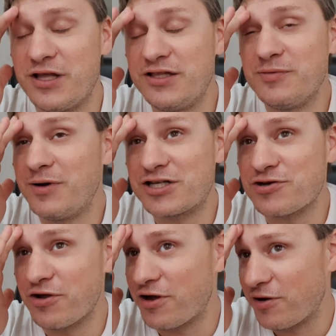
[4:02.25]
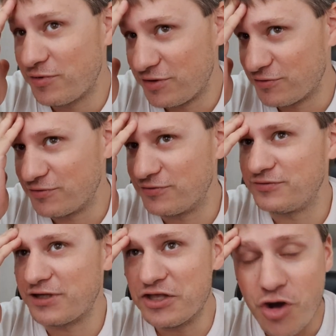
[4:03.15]
Небольшой, как бы, ну,
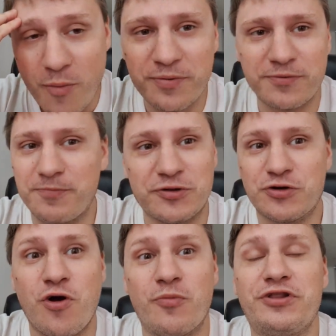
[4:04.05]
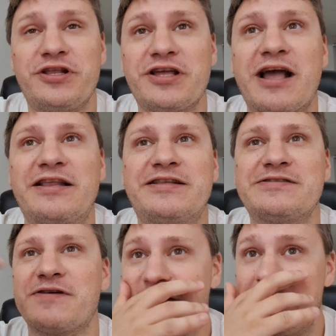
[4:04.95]
наеб, по-другому это никак не
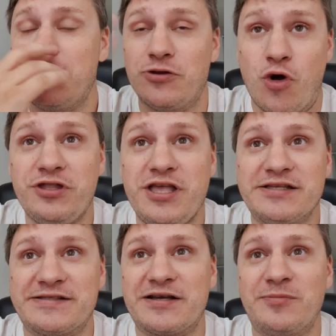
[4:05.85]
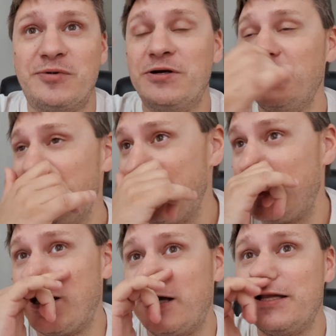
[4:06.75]
назвать, но он есть, как бы.
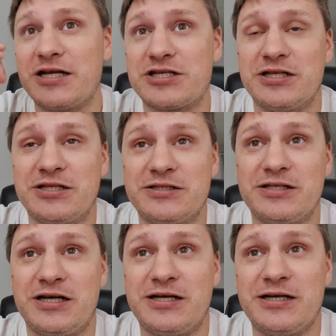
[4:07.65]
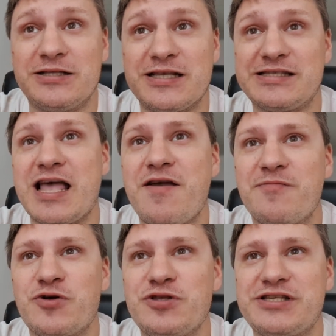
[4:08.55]
А, дальше. А, доставим
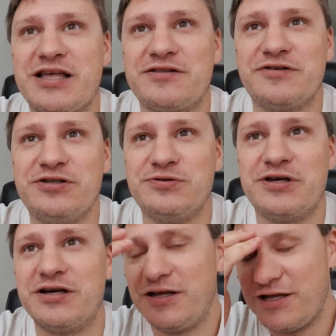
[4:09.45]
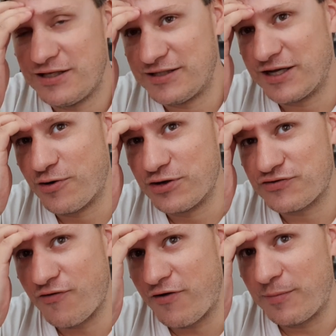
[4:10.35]
до 10 июня. Заходишь
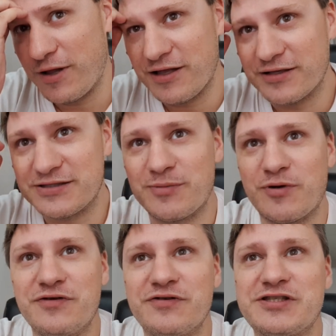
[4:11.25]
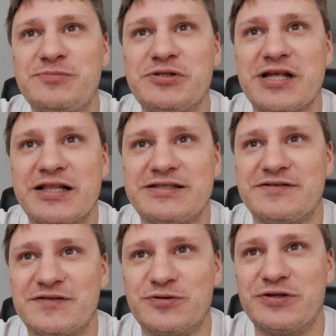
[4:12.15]
в оформление, самовывоз с
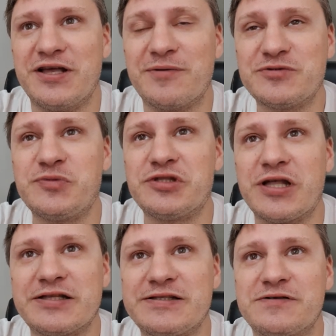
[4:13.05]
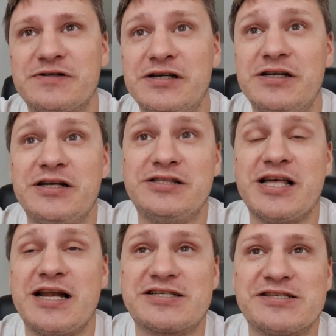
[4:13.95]
15 курьером с 15 -го.
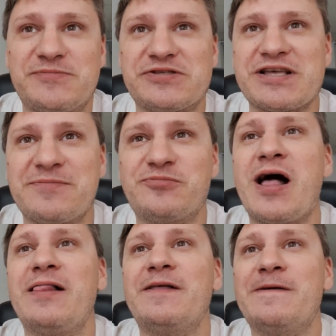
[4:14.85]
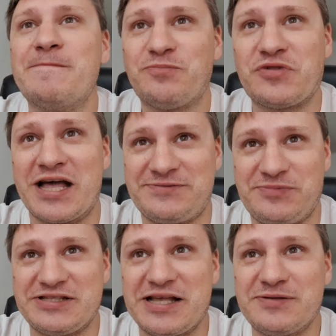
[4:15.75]
Дальше, списать баллы? Да,
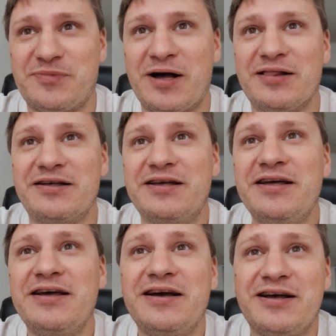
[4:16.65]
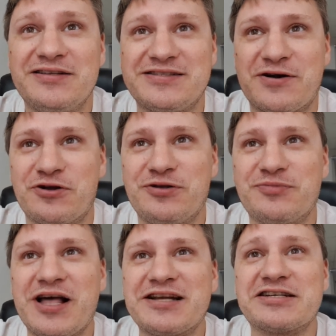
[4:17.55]
списать баллы. Заходим
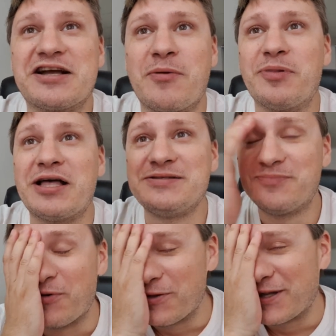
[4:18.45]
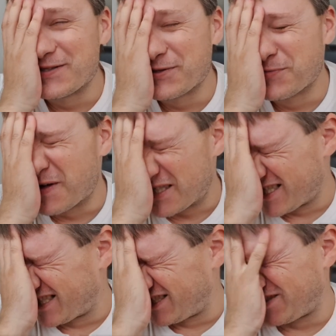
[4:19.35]
дальше, к оплате полная сумма.
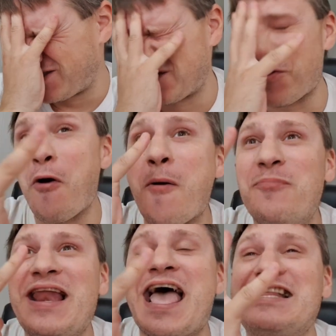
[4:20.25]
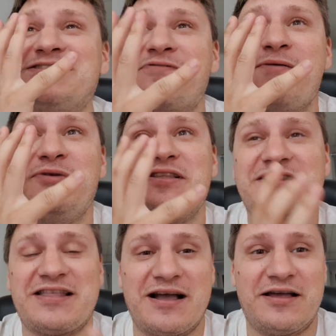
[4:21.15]
Что, блядь, с вами не
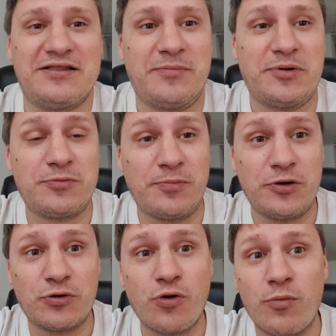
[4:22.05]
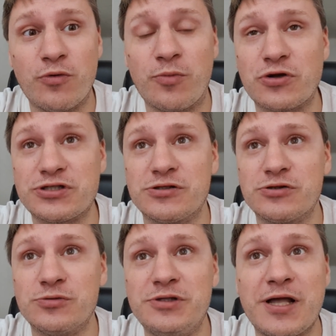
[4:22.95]
так? Это по-другому по просто,
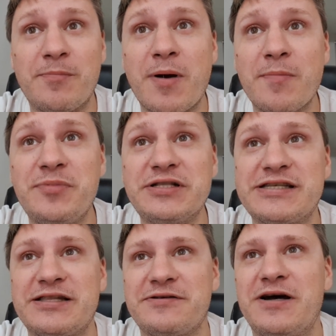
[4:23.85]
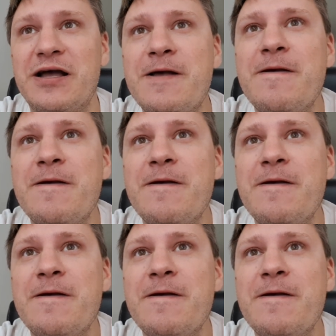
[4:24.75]
ну, меня бомбит с этого.